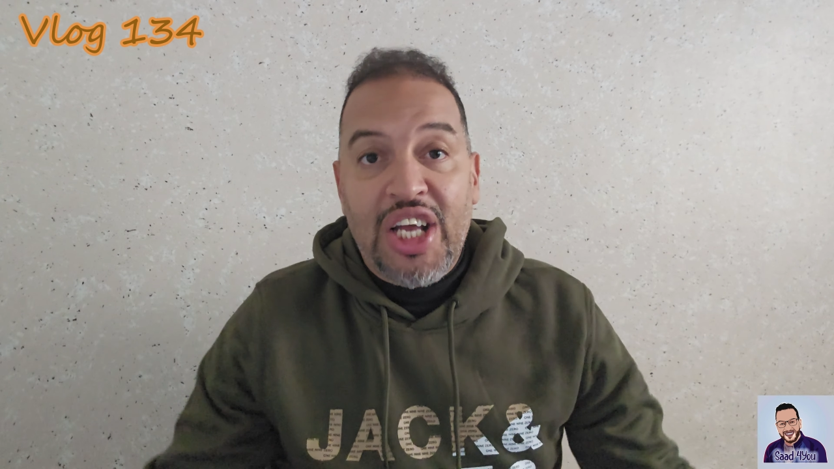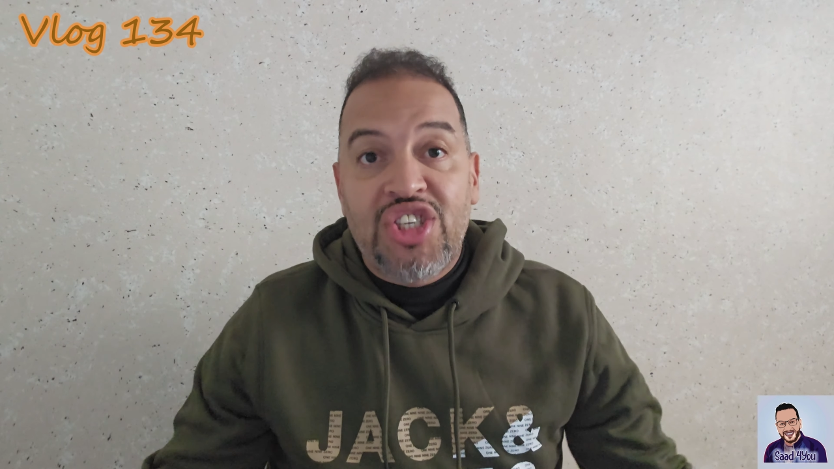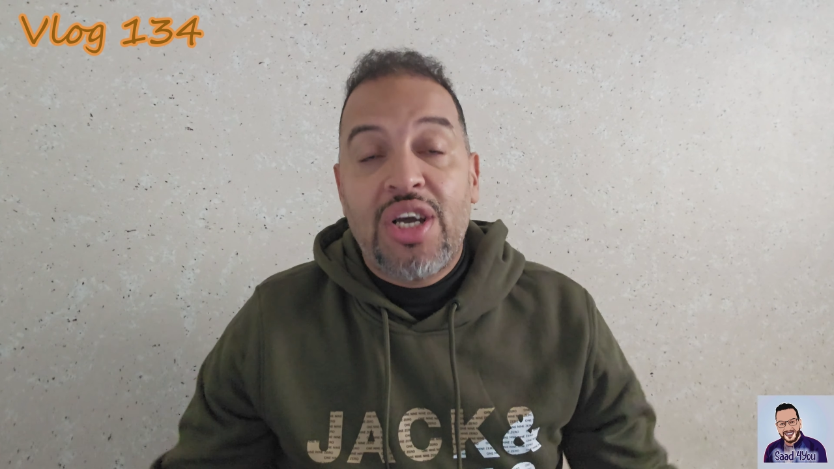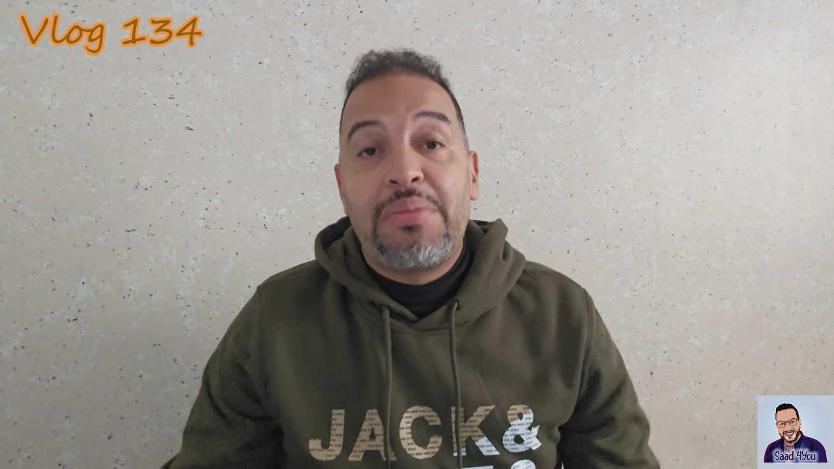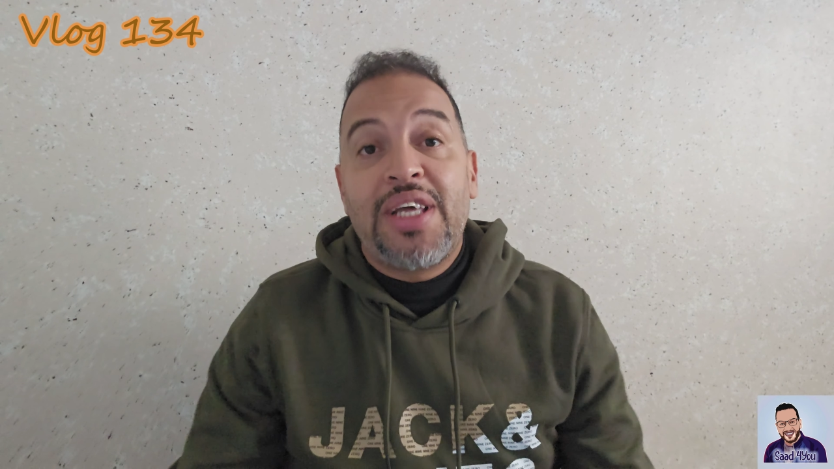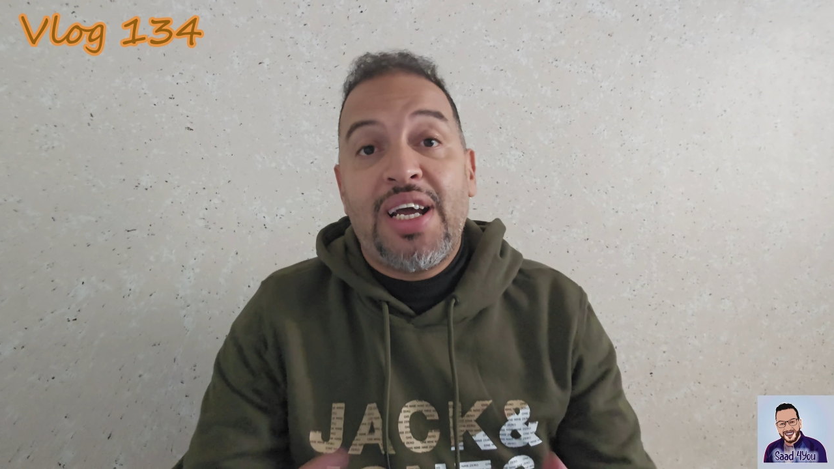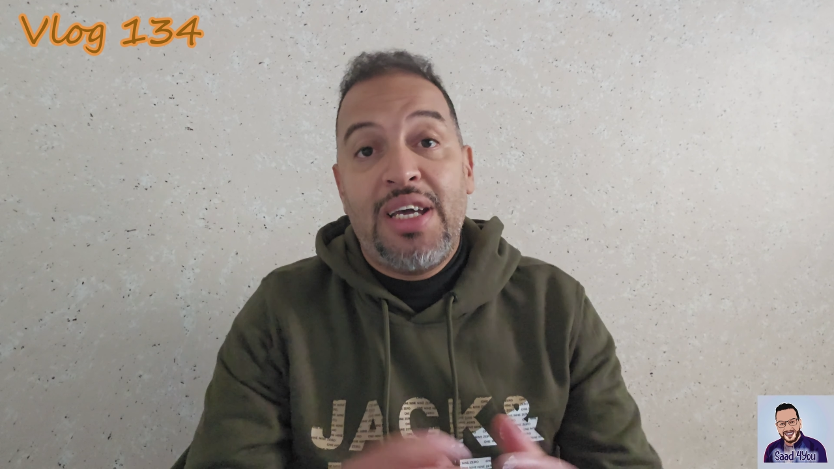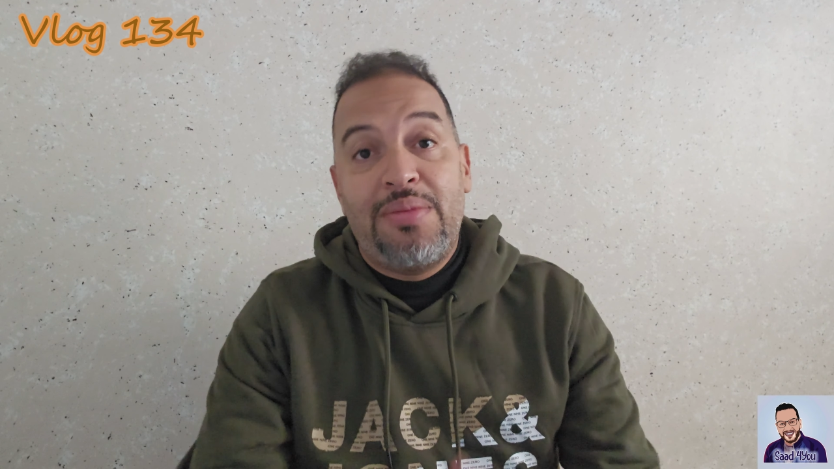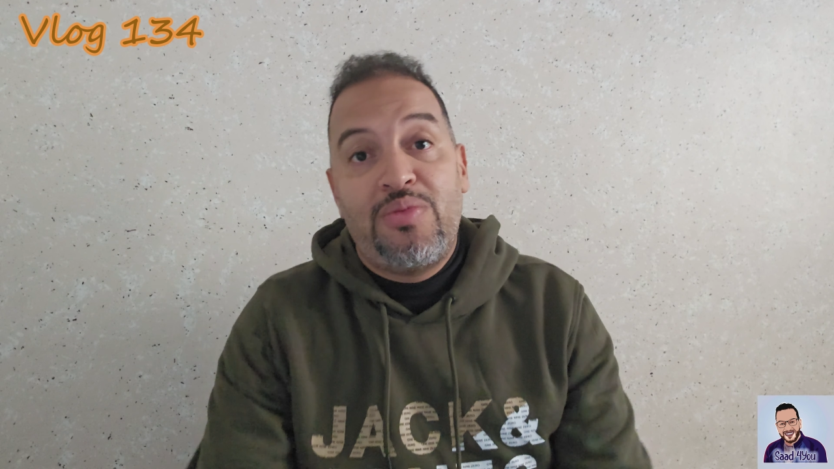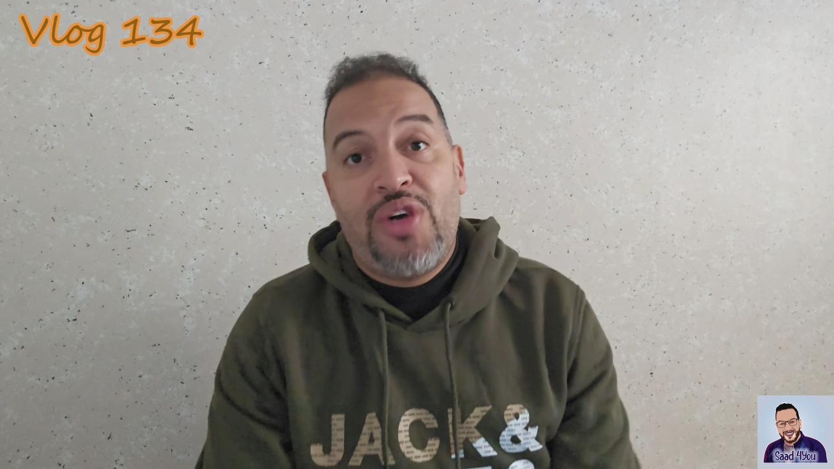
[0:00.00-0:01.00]
رجع من
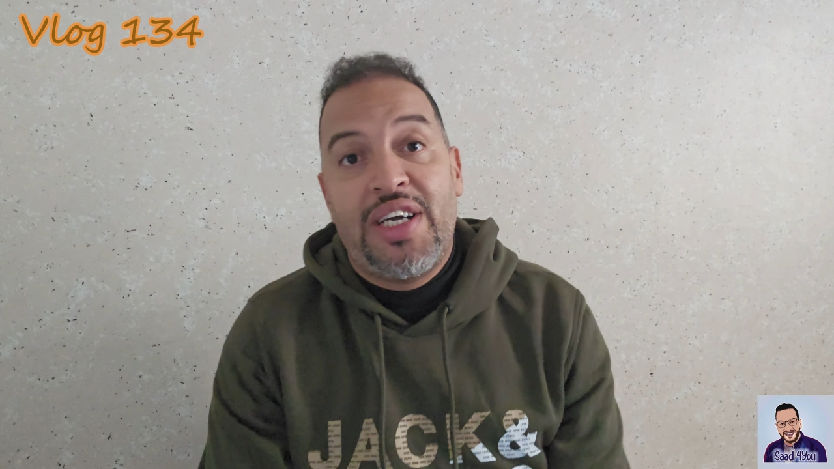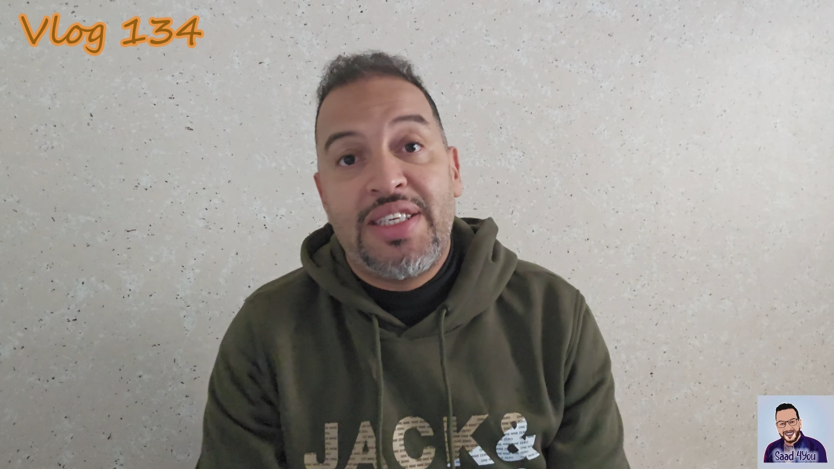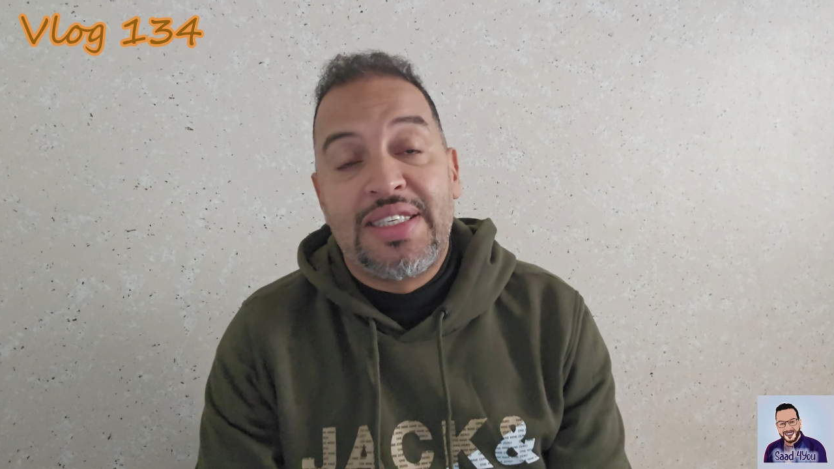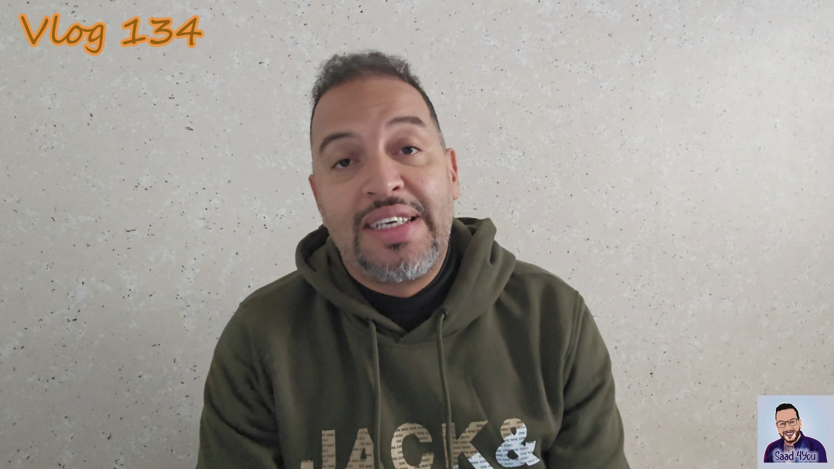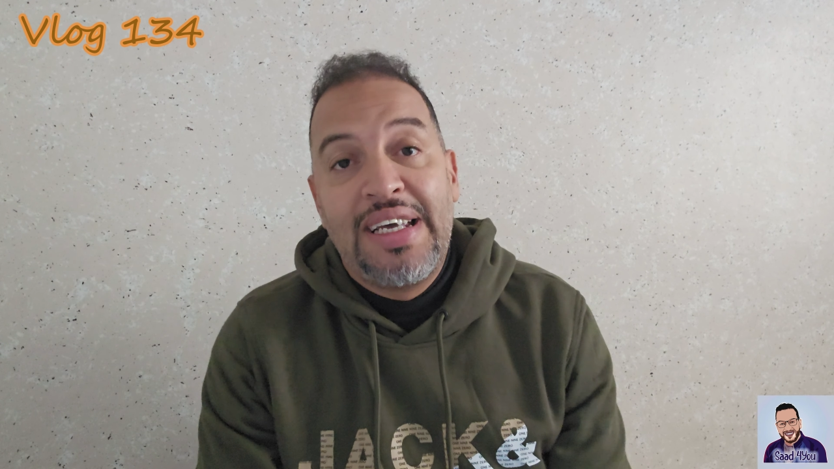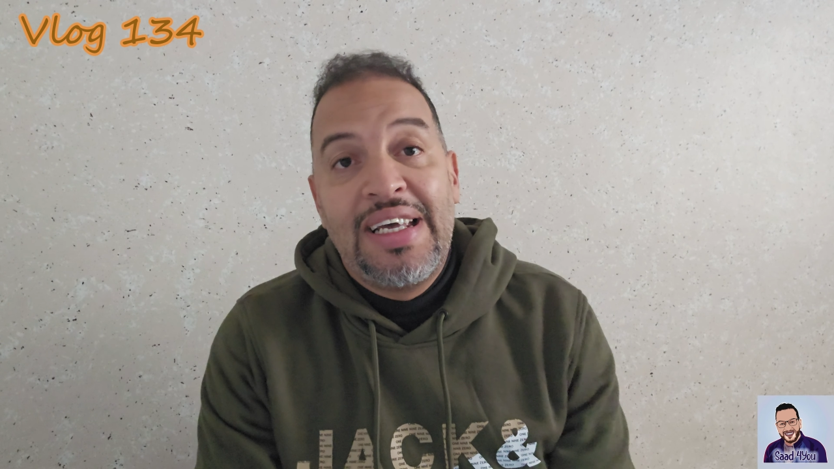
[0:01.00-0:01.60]
رحم المعاناه